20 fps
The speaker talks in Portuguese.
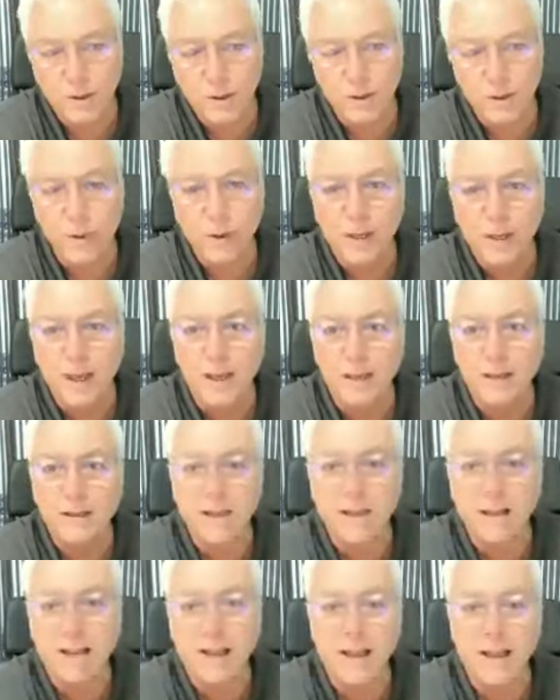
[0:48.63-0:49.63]
que eu coloquei,
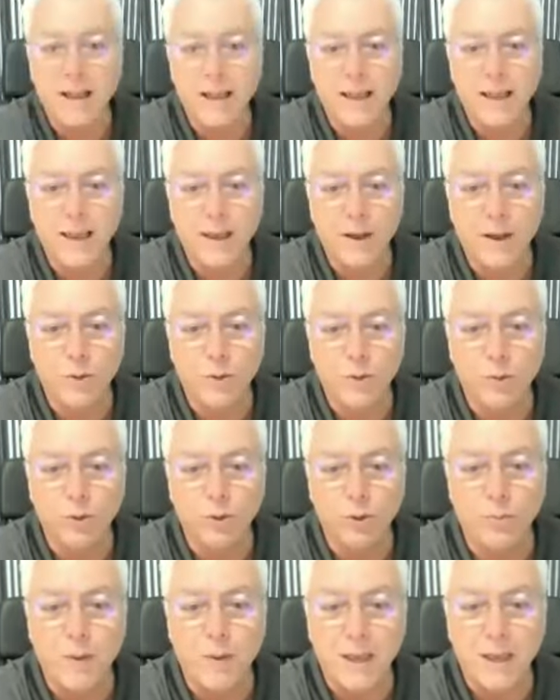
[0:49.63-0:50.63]
tá? É o
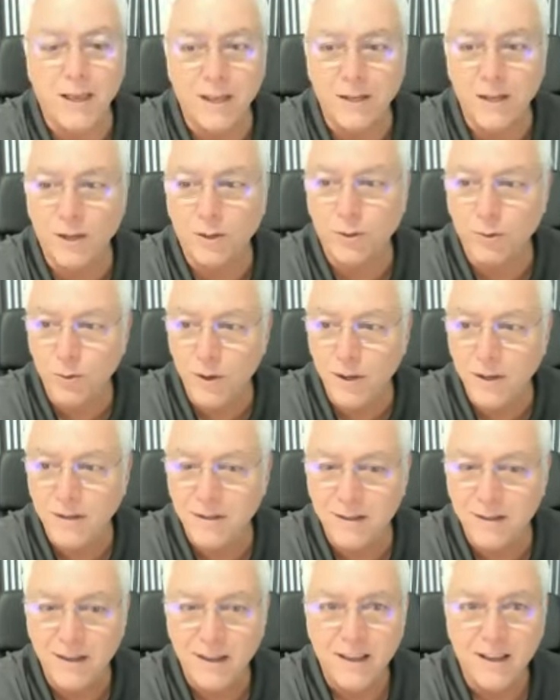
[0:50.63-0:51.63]
Super Guia de
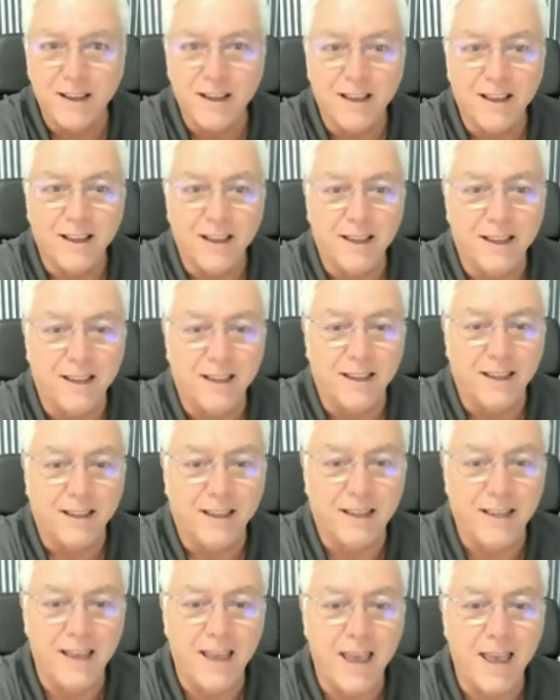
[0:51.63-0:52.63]
Ações,
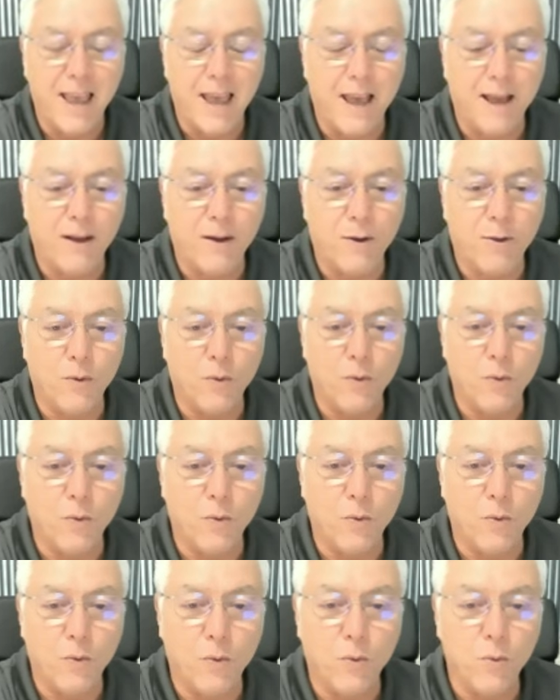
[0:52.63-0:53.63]
que é
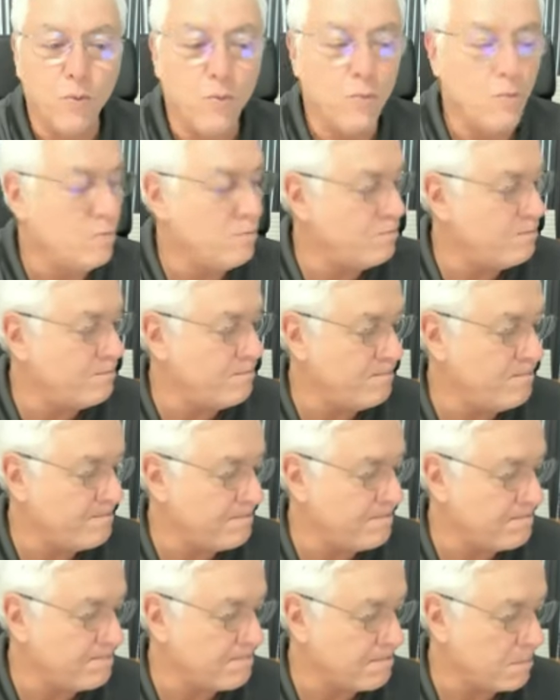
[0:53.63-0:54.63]

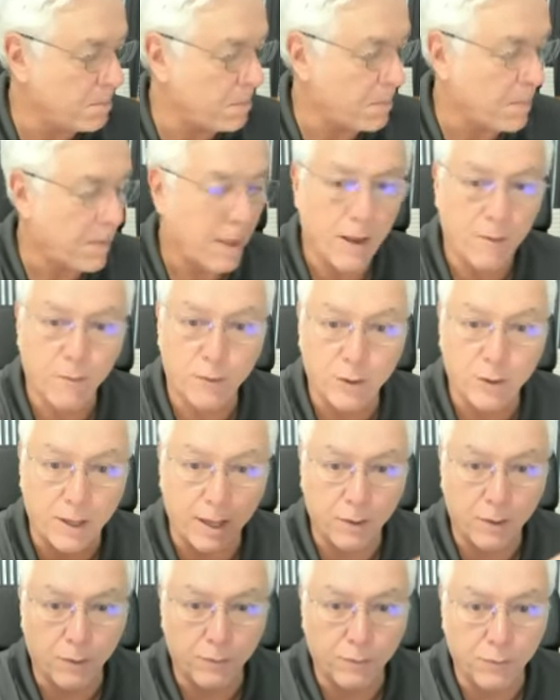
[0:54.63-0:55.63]
um... Eu vou,
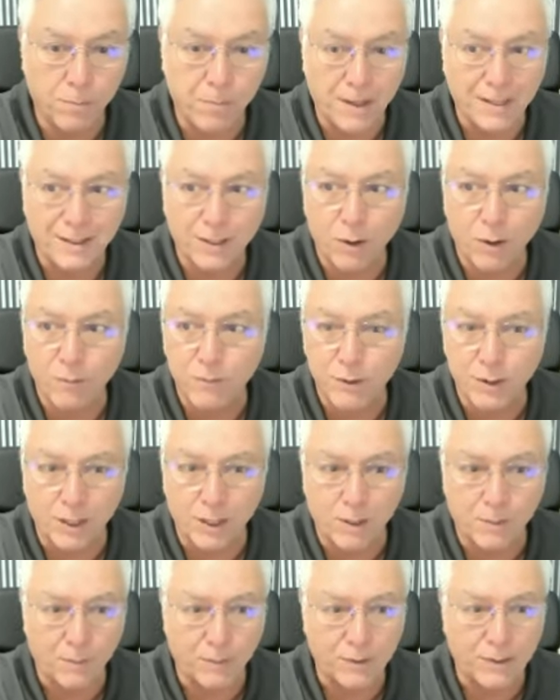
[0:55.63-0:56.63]
eu vou passar o vídeo
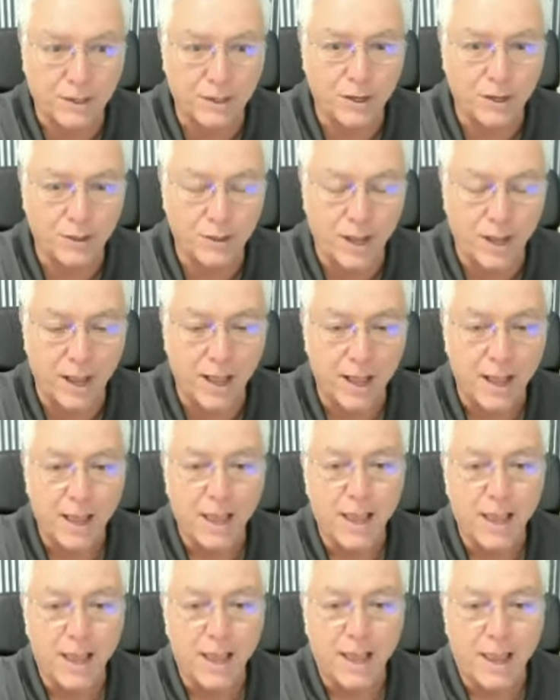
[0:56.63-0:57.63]
aqui para vocês já já.
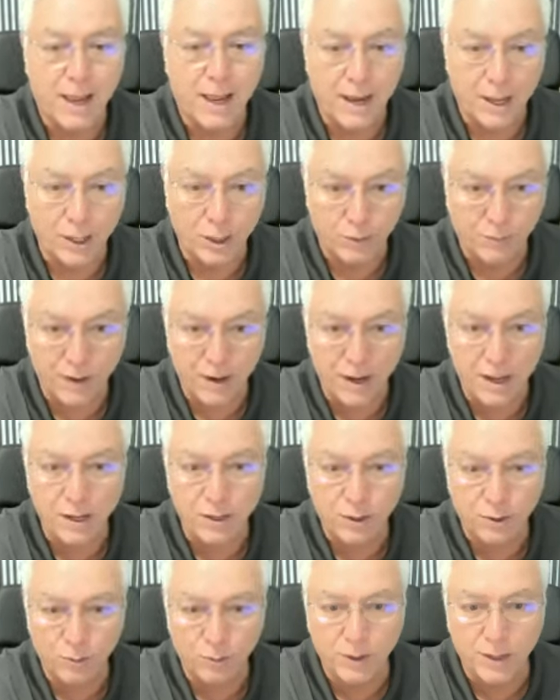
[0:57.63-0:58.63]
Ele é
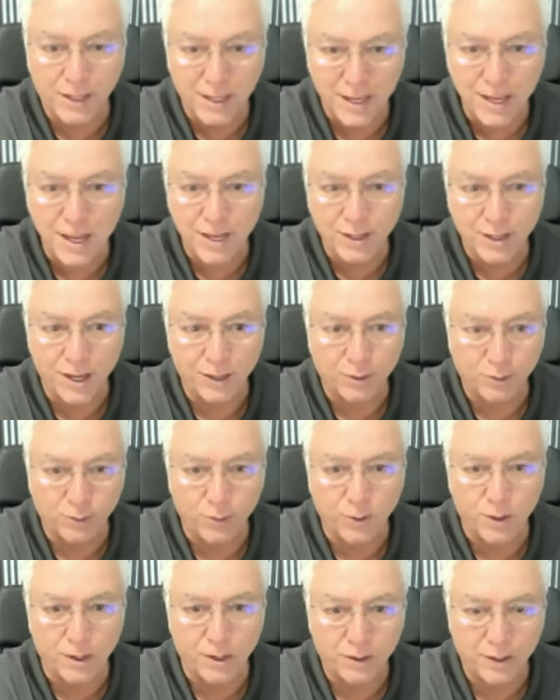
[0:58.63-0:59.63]
diferente do guia de
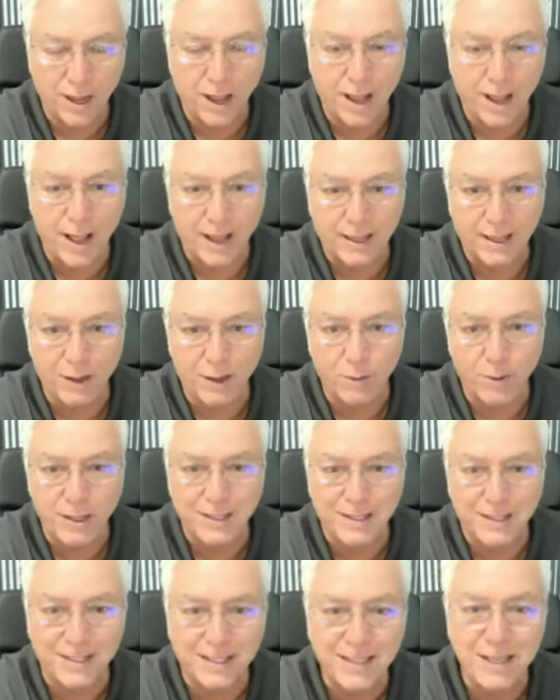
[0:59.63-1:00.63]
ações, tá? Aqui eu
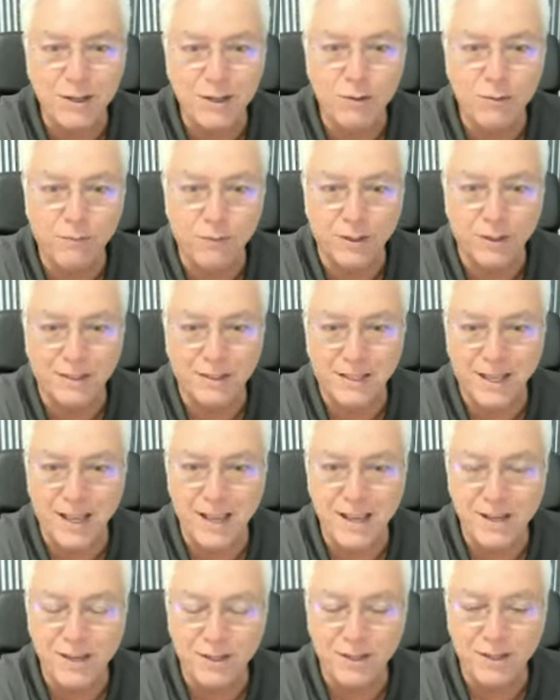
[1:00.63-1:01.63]
ensino
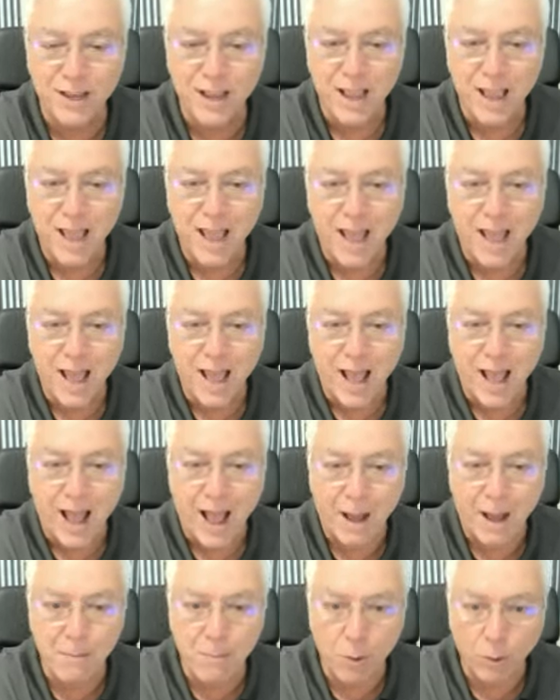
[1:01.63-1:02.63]
vocês
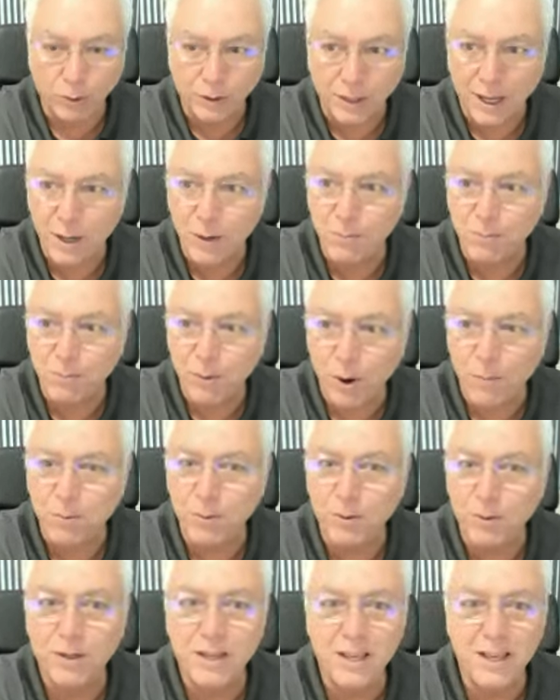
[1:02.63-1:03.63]
a montar o
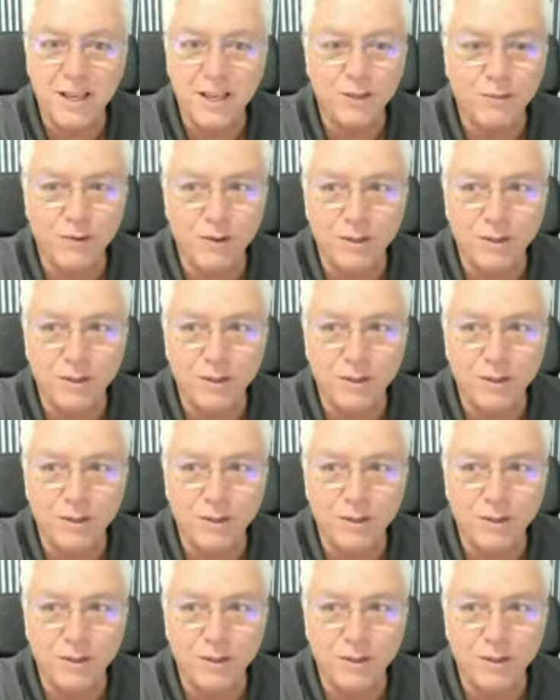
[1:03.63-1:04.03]
próprio guia de